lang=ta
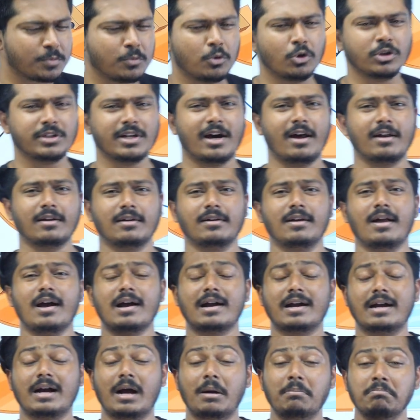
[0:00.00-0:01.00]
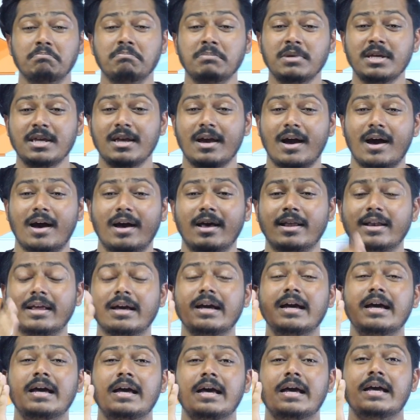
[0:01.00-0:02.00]
ஸ்மூத்தாக இருக்குன்னா கம்மியான
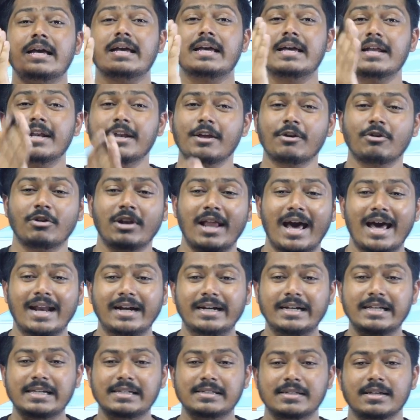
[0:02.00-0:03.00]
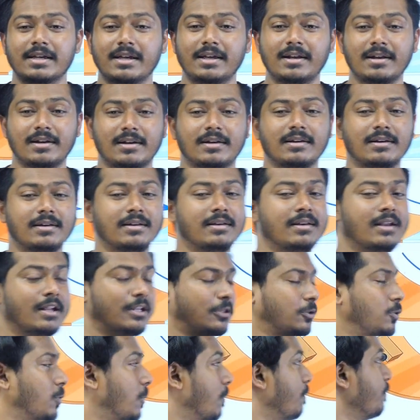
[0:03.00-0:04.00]
இர்ரெகுலாரிட்டிஸ் இருக்குதுன்னு
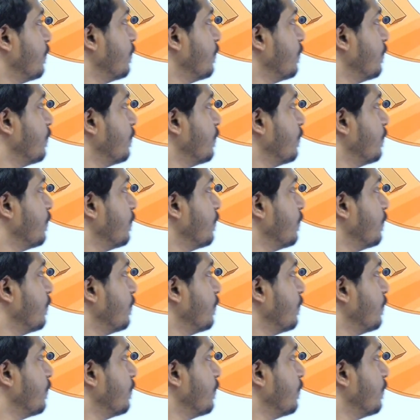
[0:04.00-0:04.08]
அர்த்தம்